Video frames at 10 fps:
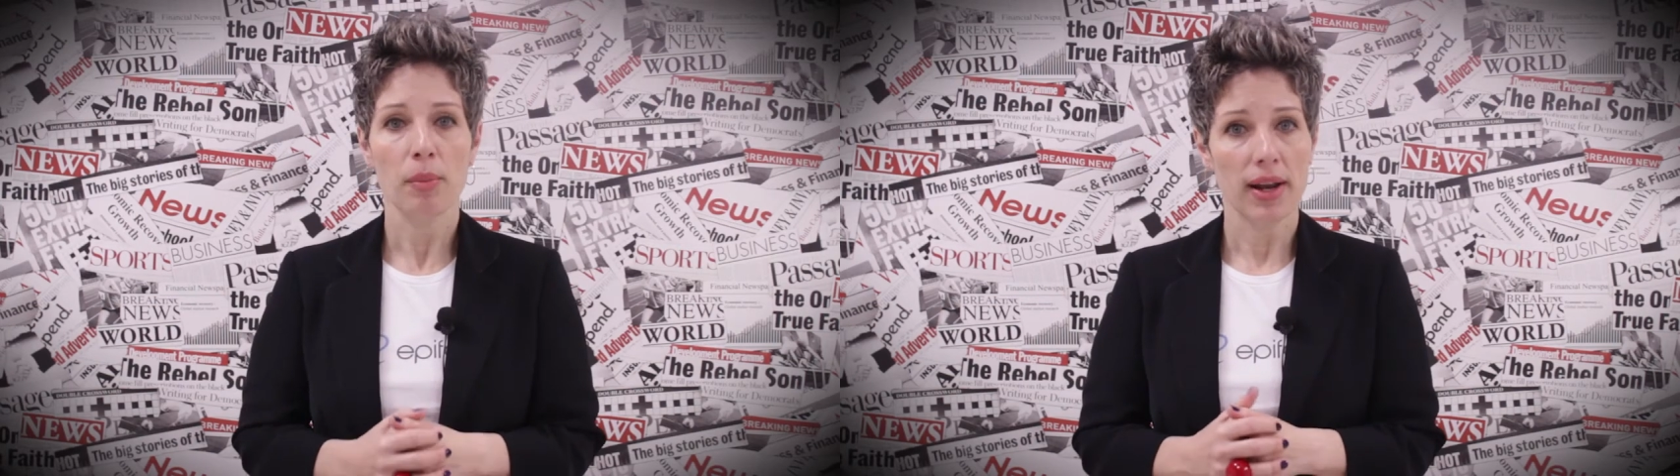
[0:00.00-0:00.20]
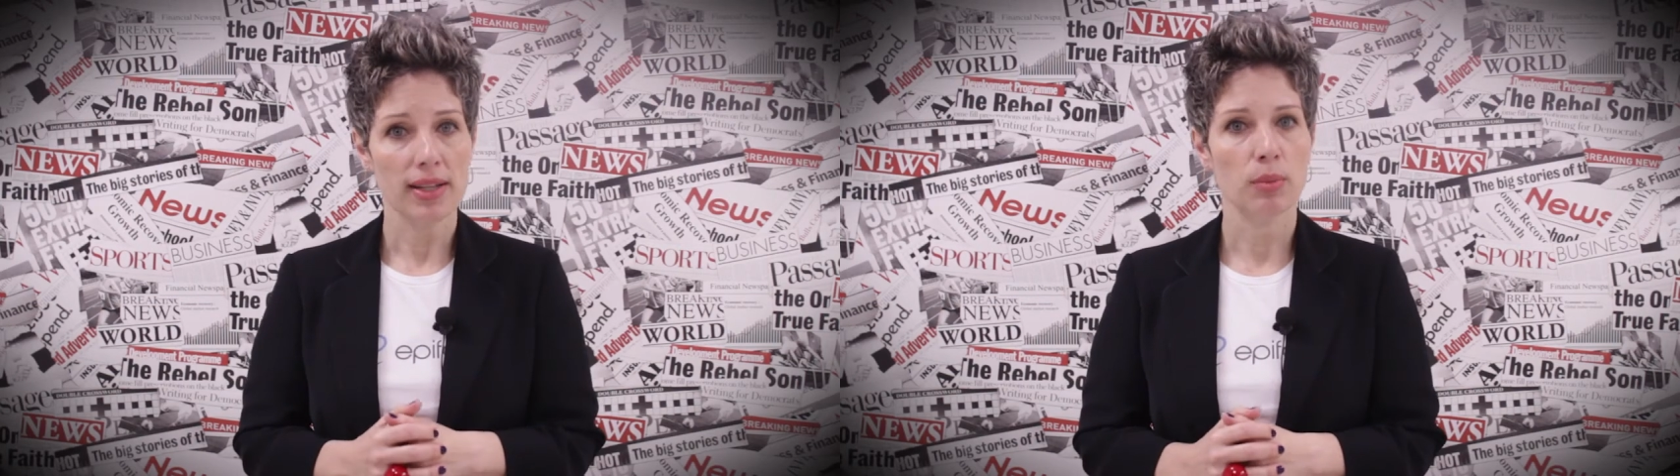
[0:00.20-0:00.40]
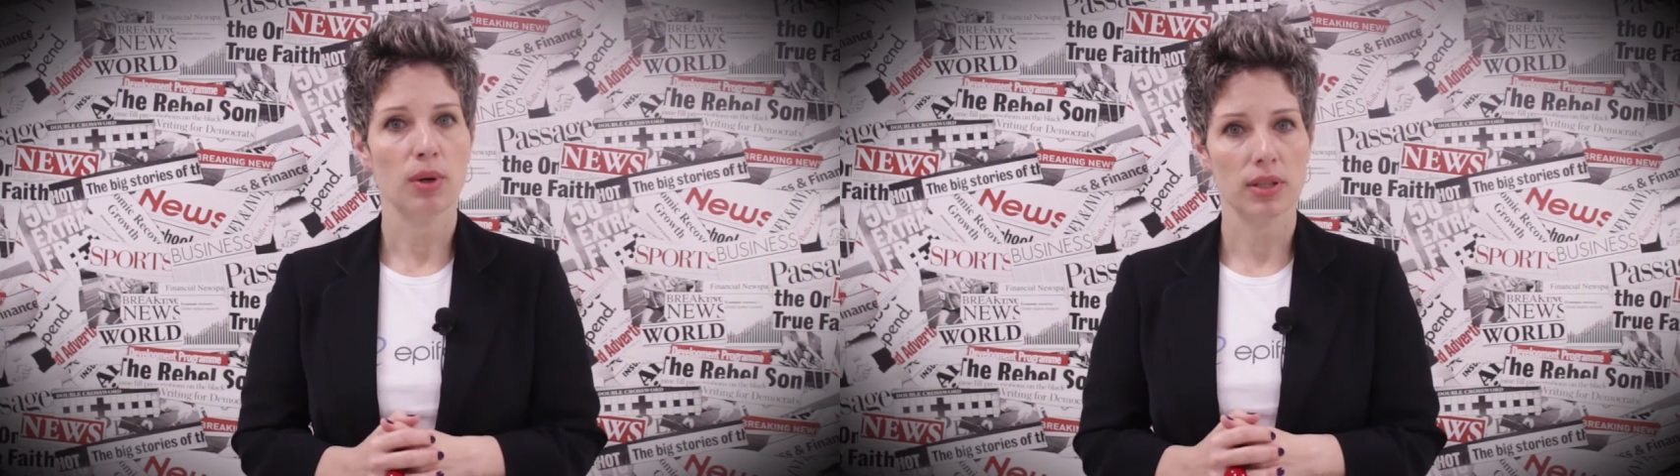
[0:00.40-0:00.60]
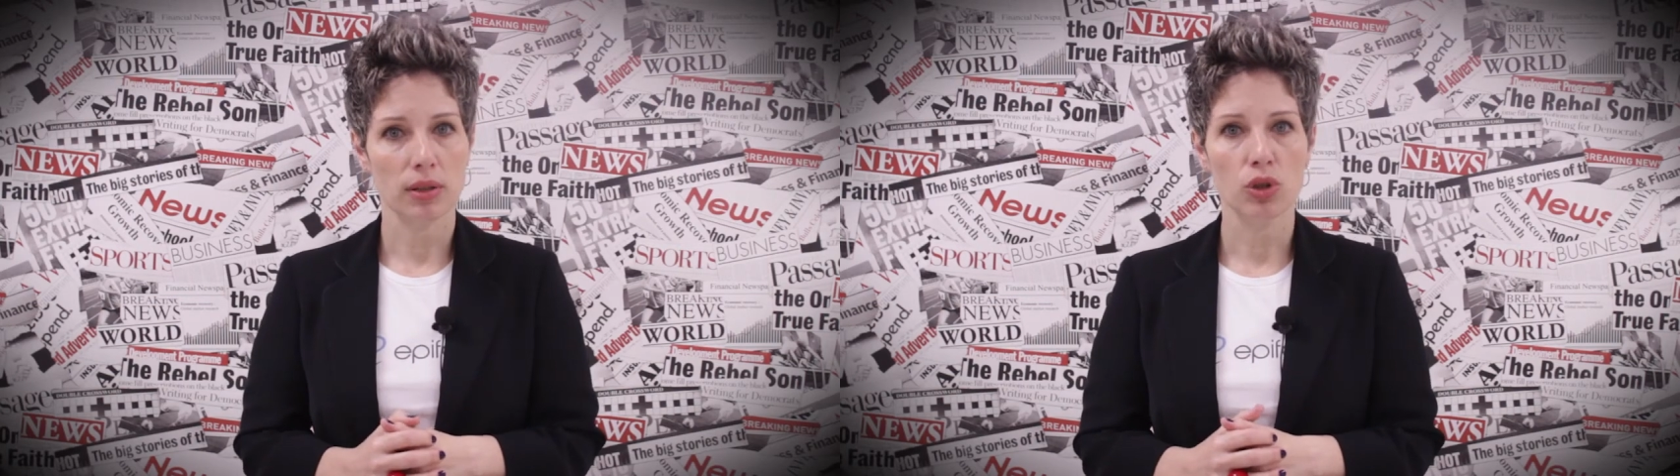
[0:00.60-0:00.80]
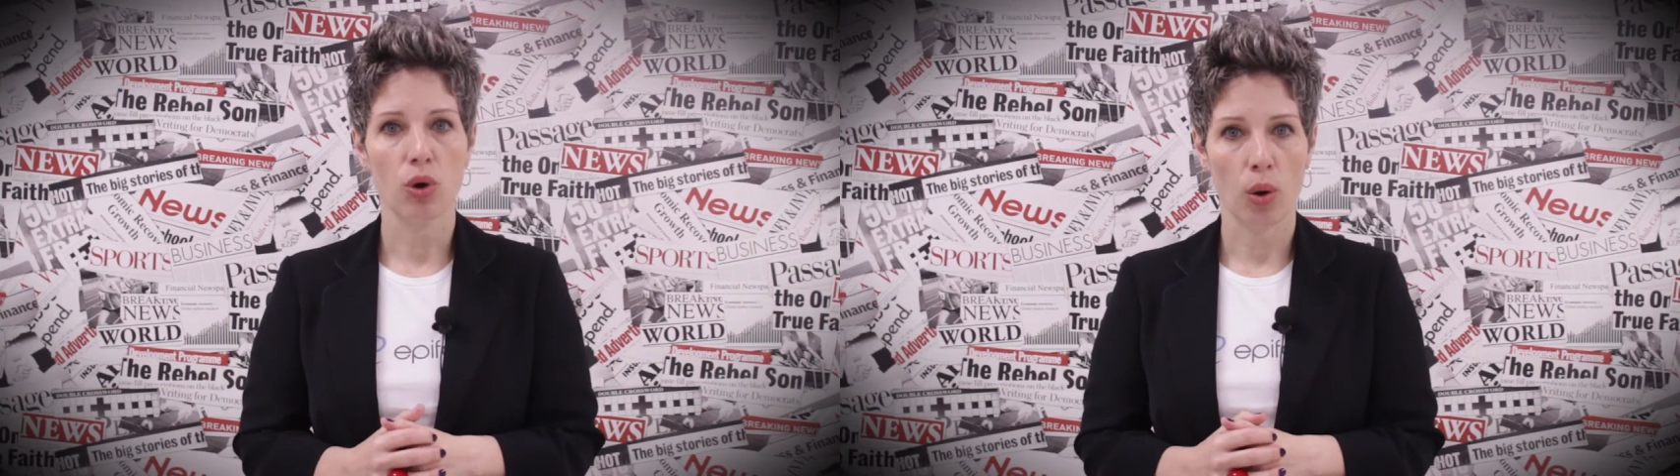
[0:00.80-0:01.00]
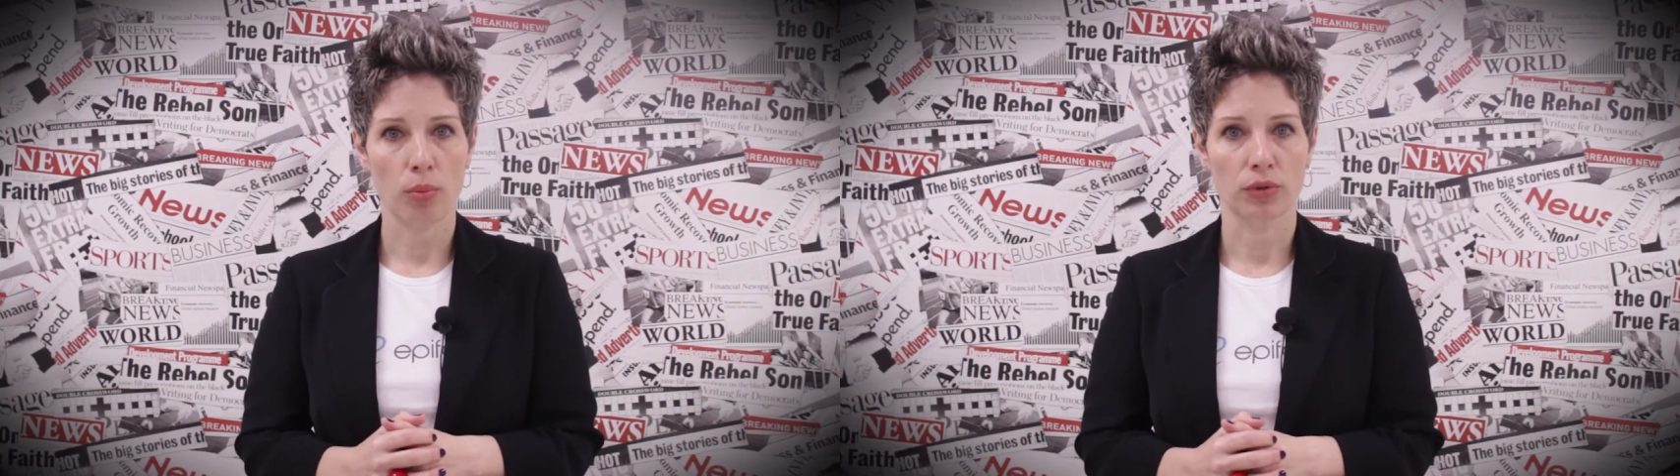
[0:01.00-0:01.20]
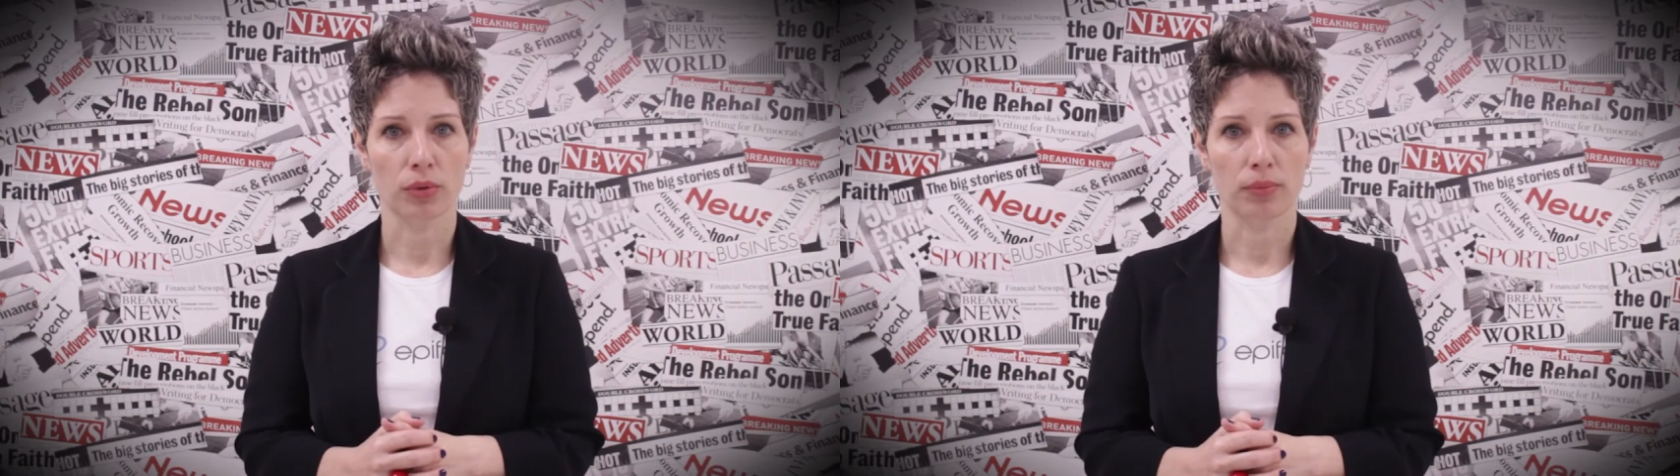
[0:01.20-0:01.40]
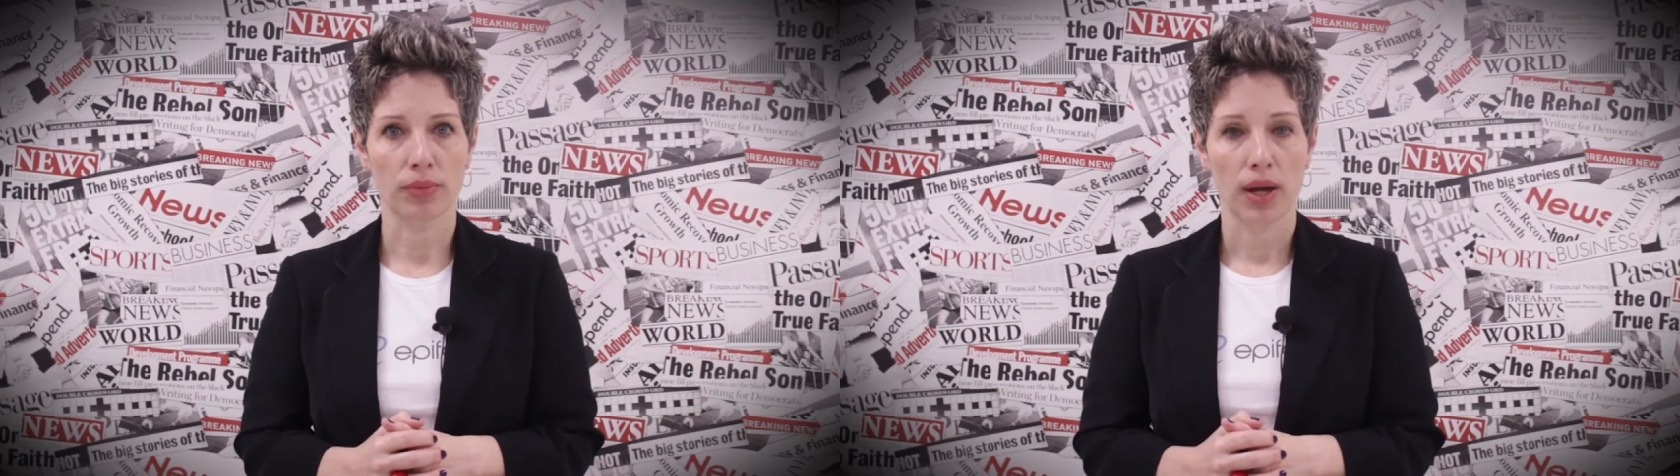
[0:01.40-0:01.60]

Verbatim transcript: Parece bastante óbvio,